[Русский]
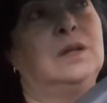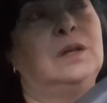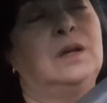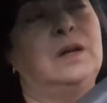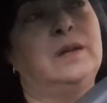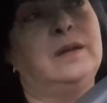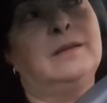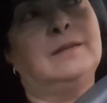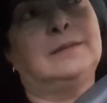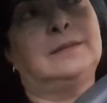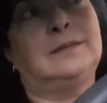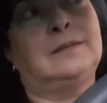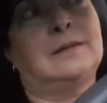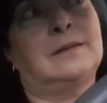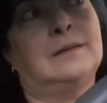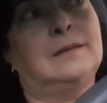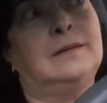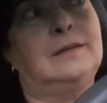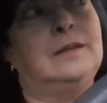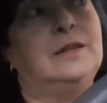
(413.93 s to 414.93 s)

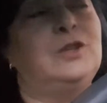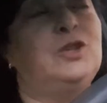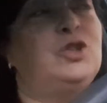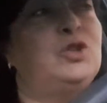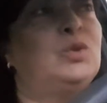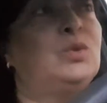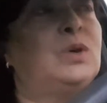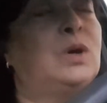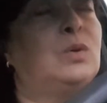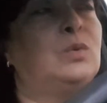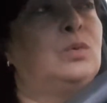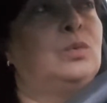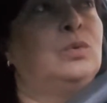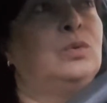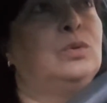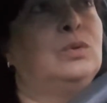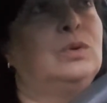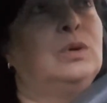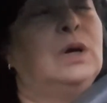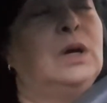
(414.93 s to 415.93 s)
ректора или еще
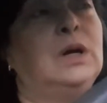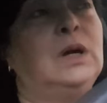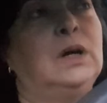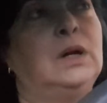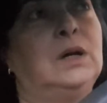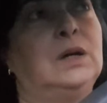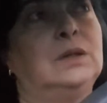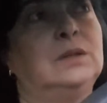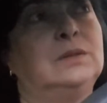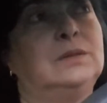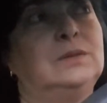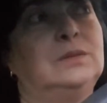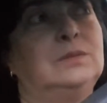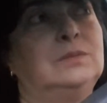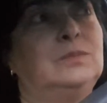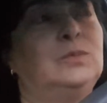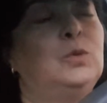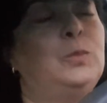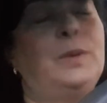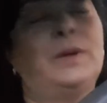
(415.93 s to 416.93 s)
какую.
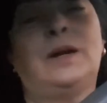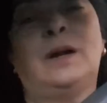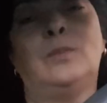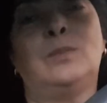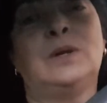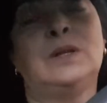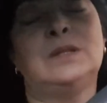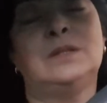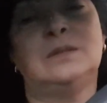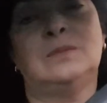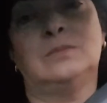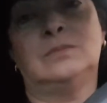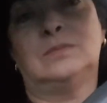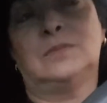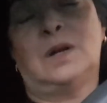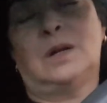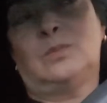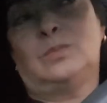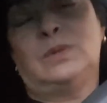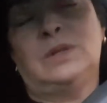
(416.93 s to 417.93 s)
Эм, но пока мы этим
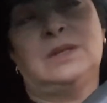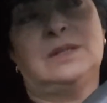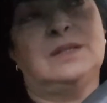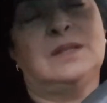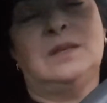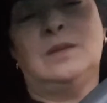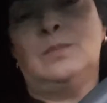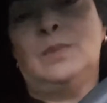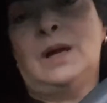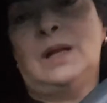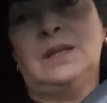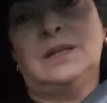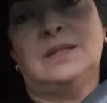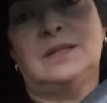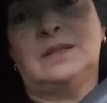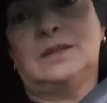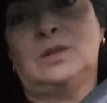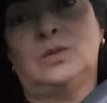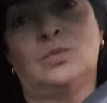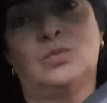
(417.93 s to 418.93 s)
как бы не занимались,
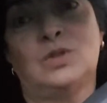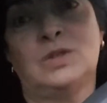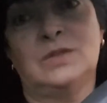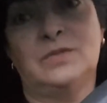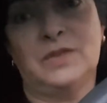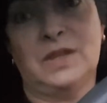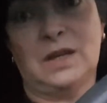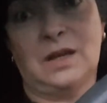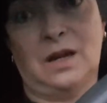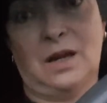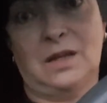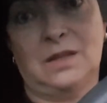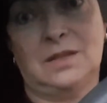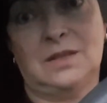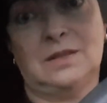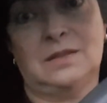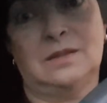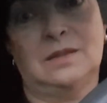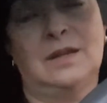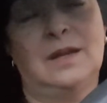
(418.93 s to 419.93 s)
это нужно вникать.
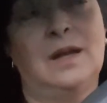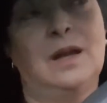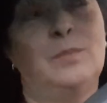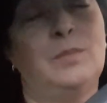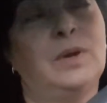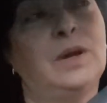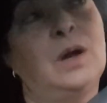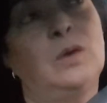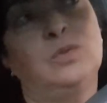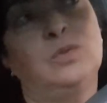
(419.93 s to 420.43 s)
Пока